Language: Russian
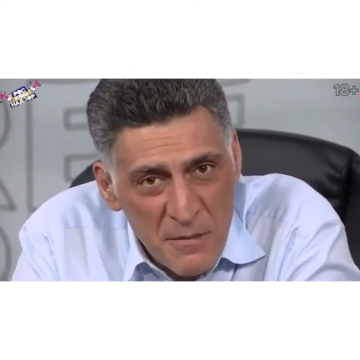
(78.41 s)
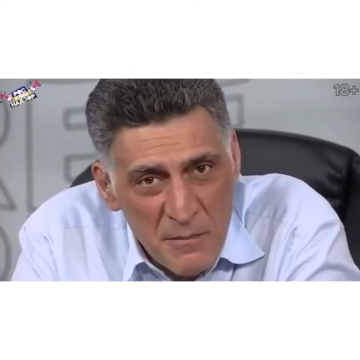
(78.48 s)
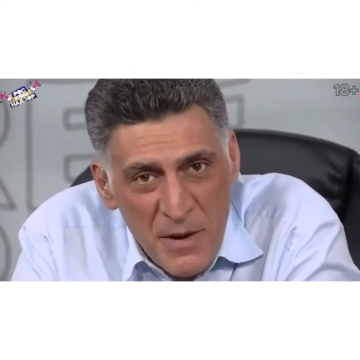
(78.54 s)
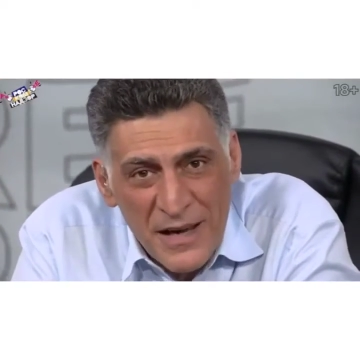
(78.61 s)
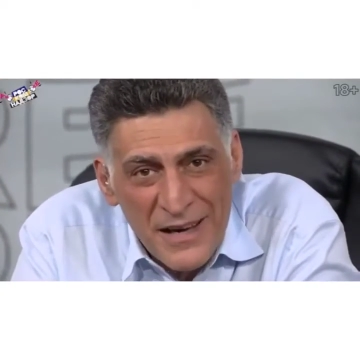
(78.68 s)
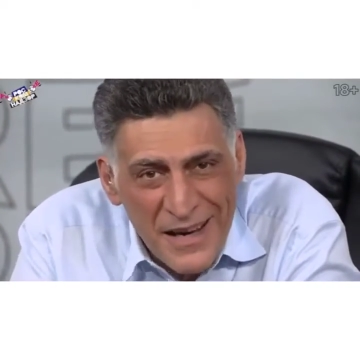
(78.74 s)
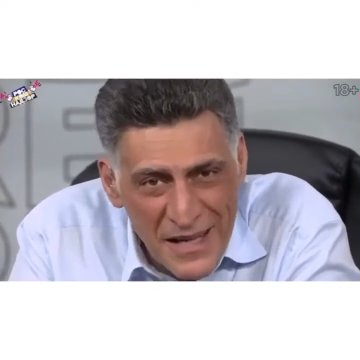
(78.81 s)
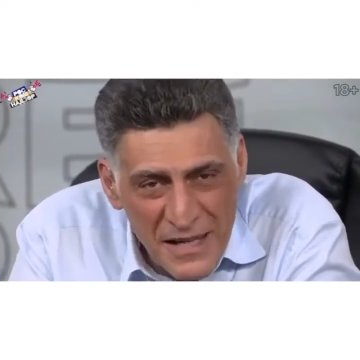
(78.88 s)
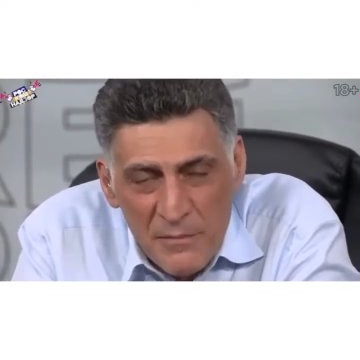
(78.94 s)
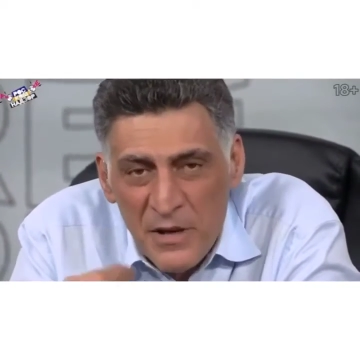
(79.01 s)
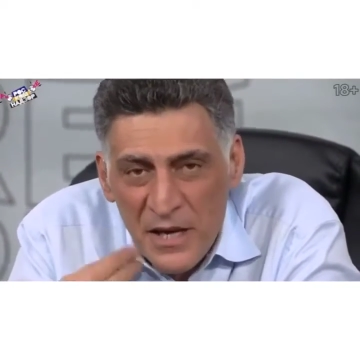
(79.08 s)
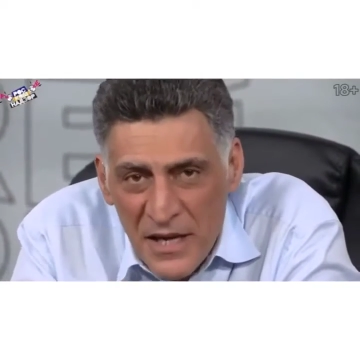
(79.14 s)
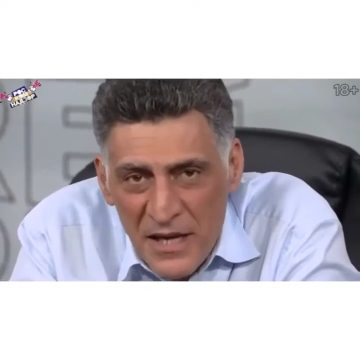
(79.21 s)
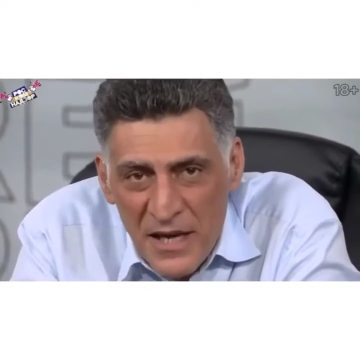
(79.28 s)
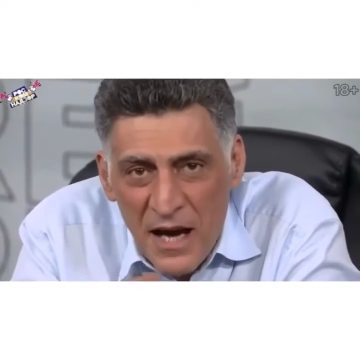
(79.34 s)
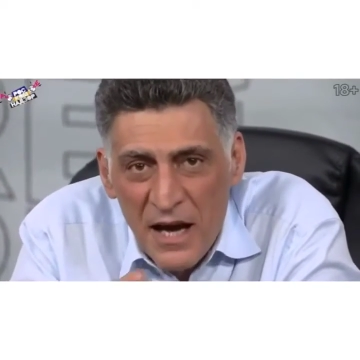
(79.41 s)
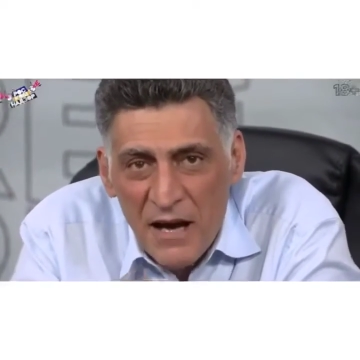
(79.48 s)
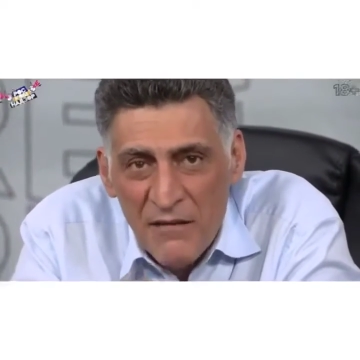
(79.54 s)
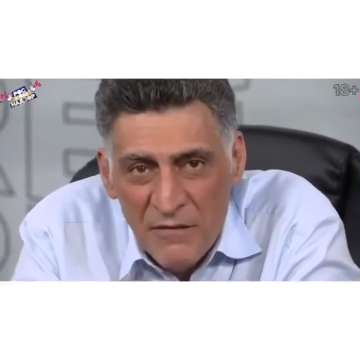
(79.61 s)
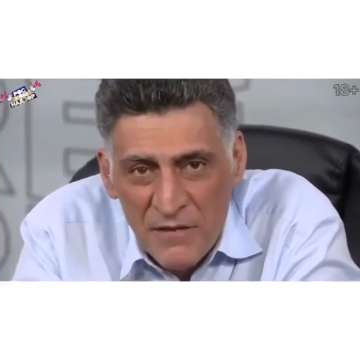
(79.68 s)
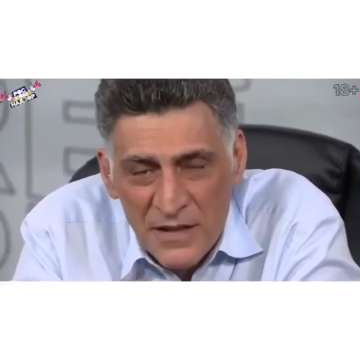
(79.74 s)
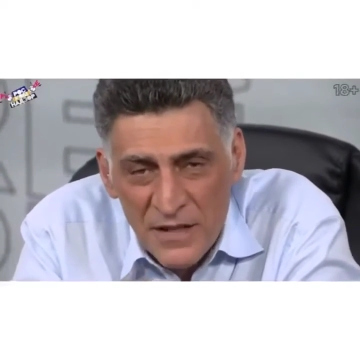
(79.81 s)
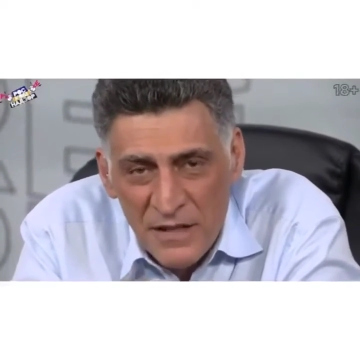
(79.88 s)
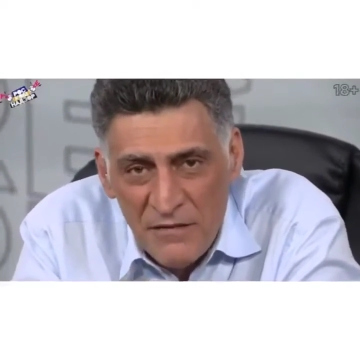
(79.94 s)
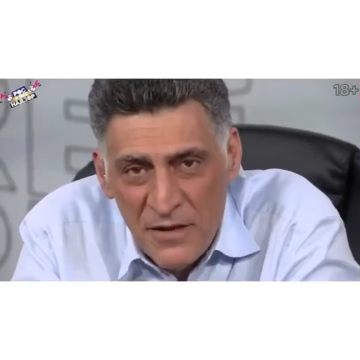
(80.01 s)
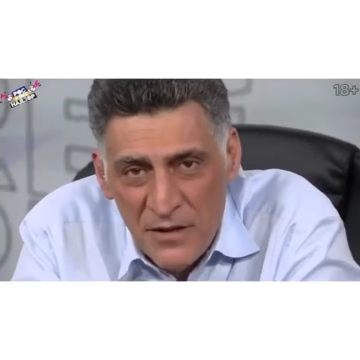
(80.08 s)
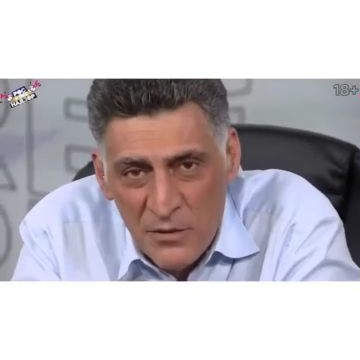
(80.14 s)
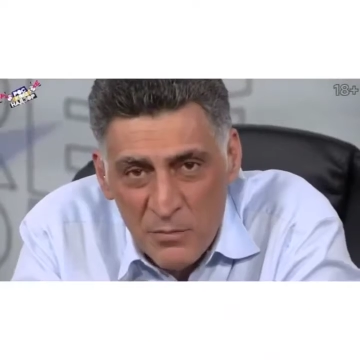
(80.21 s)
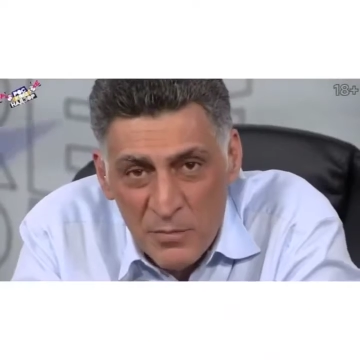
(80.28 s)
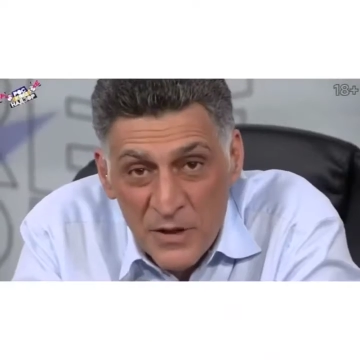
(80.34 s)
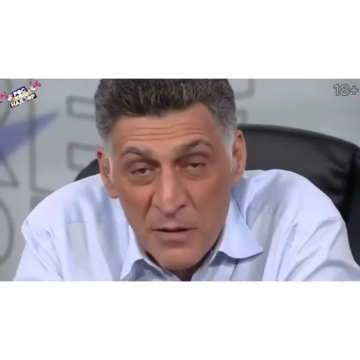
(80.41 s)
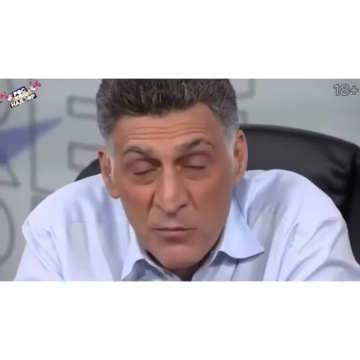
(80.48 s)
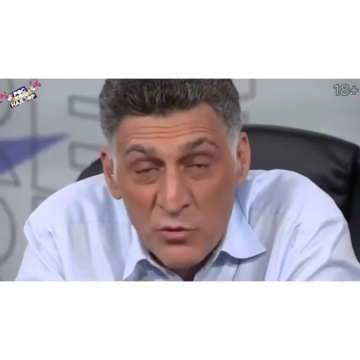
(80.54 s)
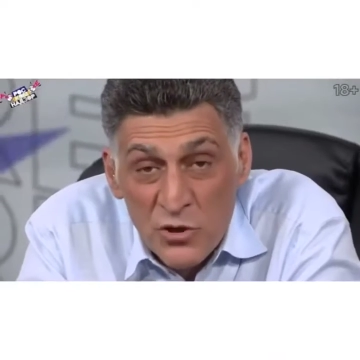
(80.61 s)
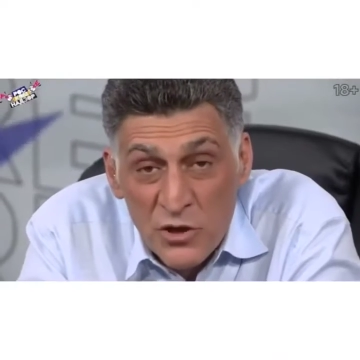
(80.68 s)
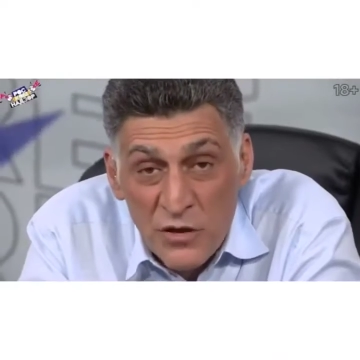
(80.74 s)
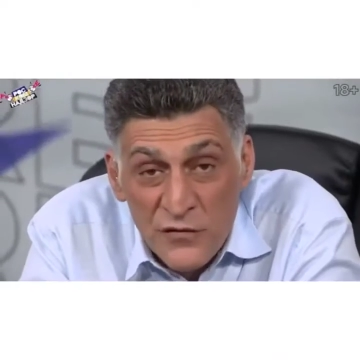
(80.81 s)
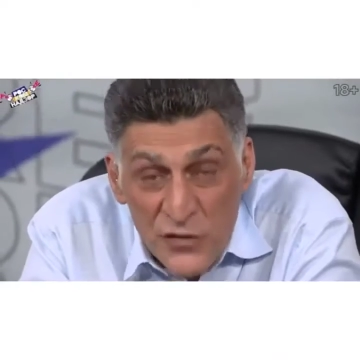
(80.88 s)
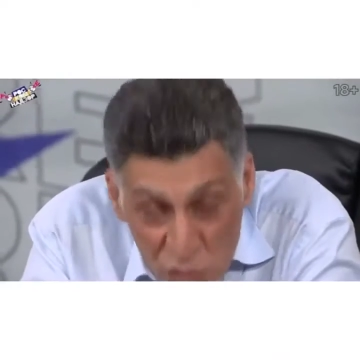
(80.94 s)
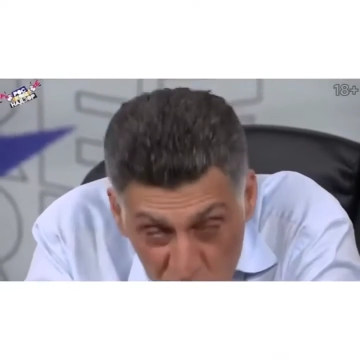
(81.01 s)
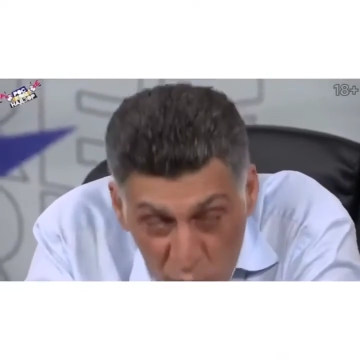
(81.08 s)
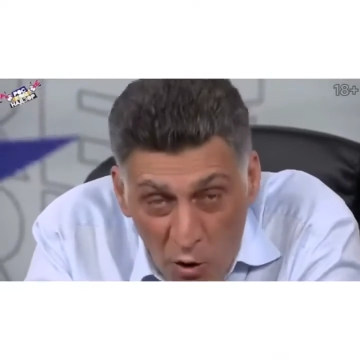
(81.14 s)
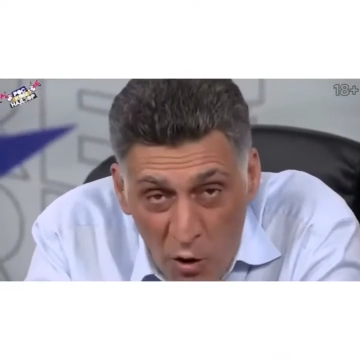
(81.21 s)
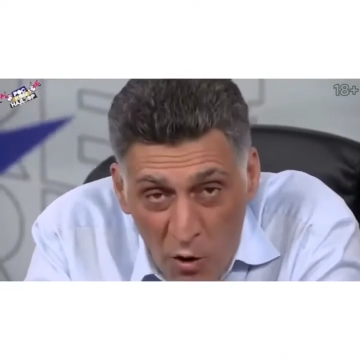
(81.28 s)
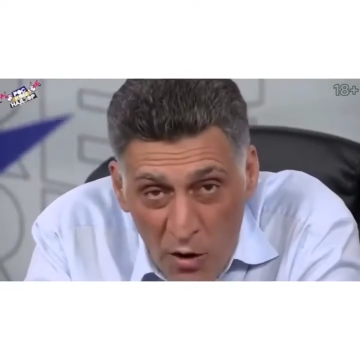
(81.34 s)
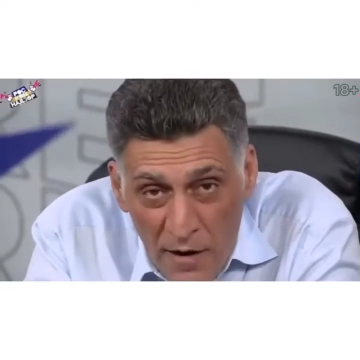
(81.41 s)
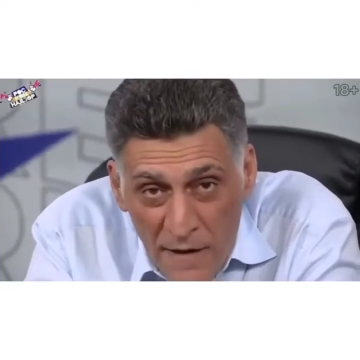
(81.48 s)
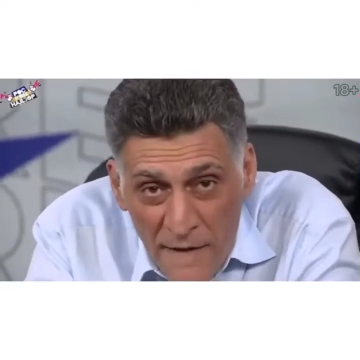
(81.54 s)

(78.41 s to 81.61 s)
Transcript: По крайней мере, я в это верю, потому что все.